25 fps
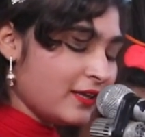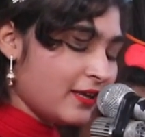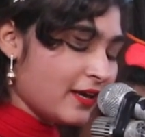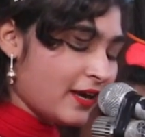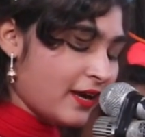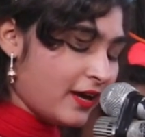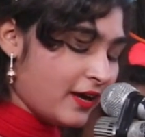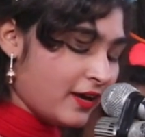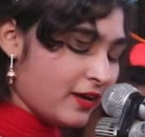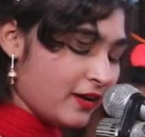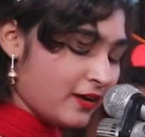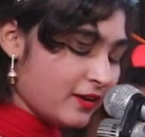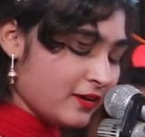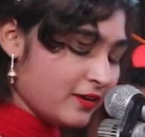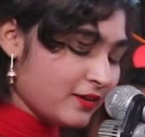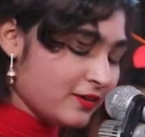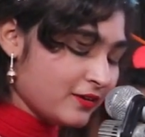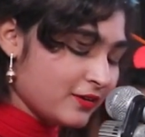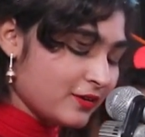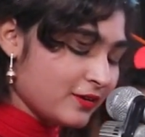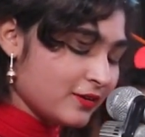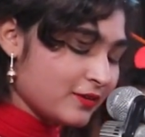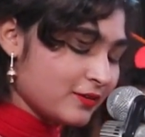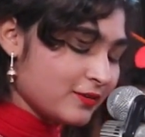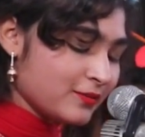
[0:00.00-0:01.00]
की है
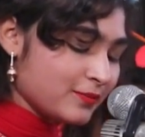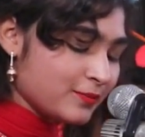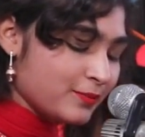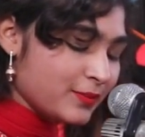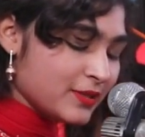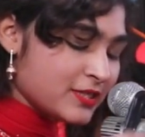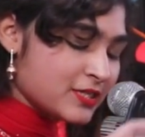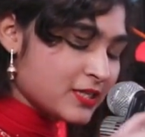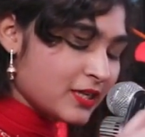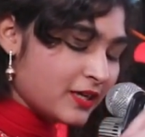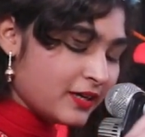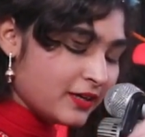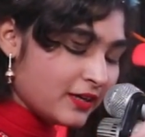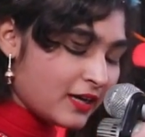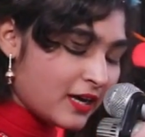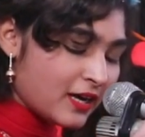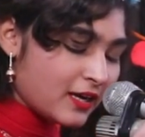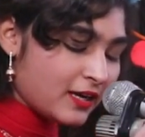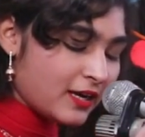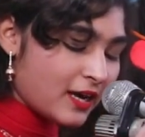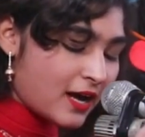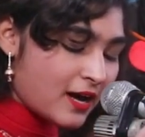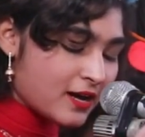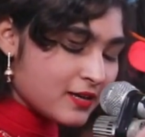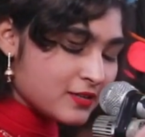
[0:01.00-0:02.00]

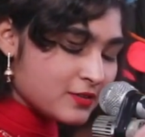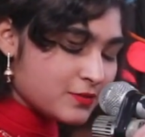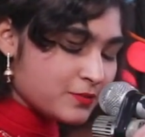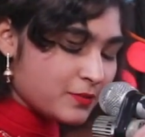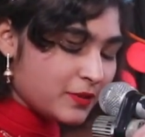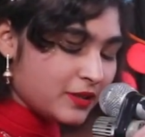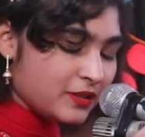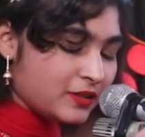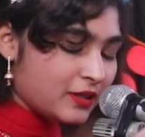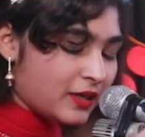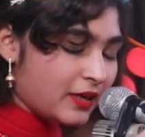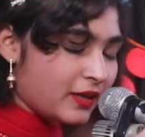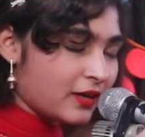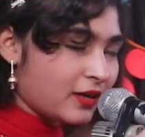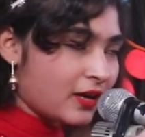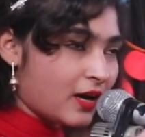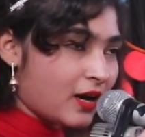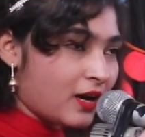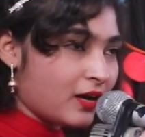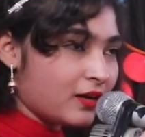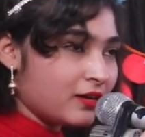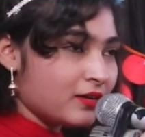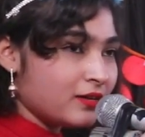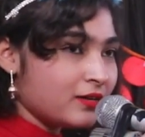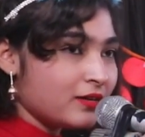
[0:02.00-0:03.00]
बिछड़ना लाजमी
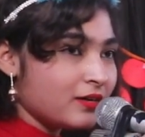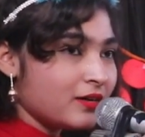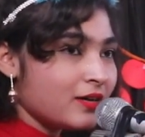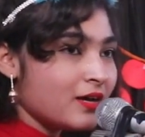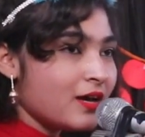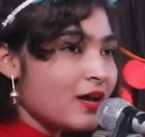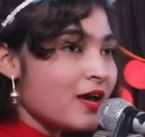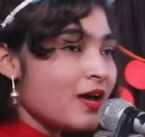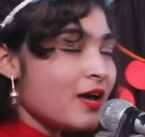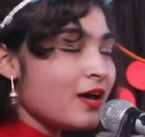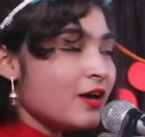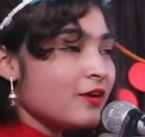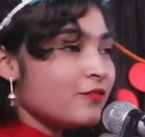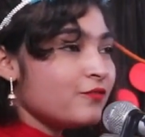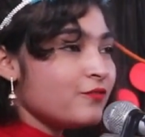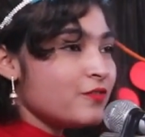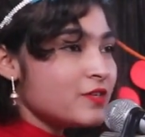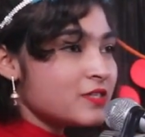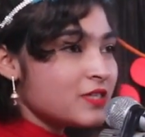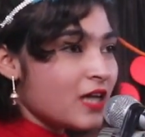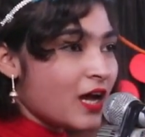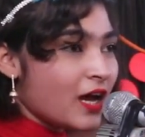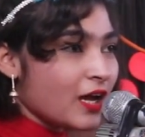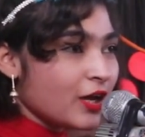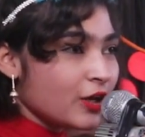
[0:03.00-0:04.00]
ठहरा
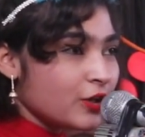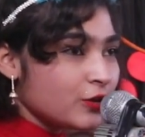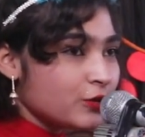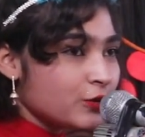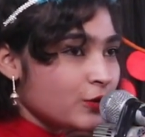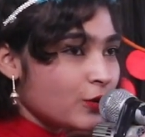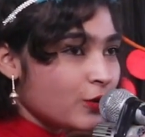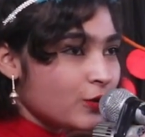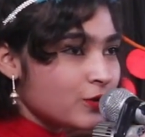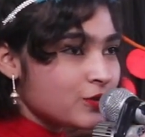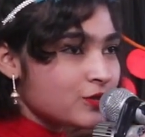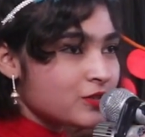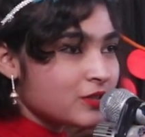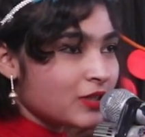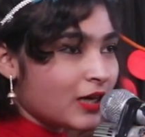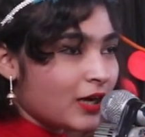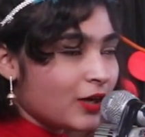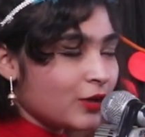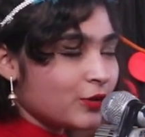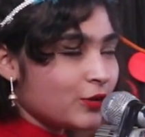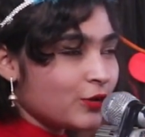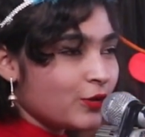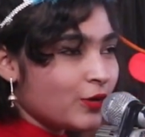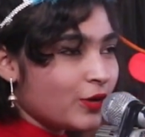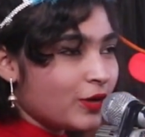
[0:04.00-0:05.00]
फ़िज़ाए दोस्त
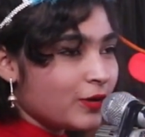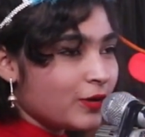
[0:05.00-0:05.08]
को